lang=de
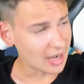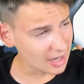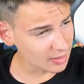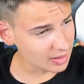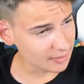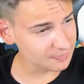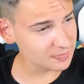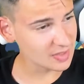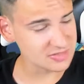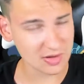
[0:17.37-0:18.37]
Aber
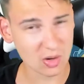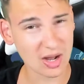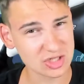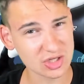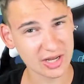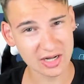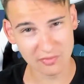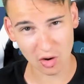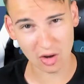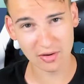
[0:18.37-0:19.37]
es war noch
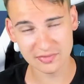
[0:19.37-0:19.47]
anstrengende Woche.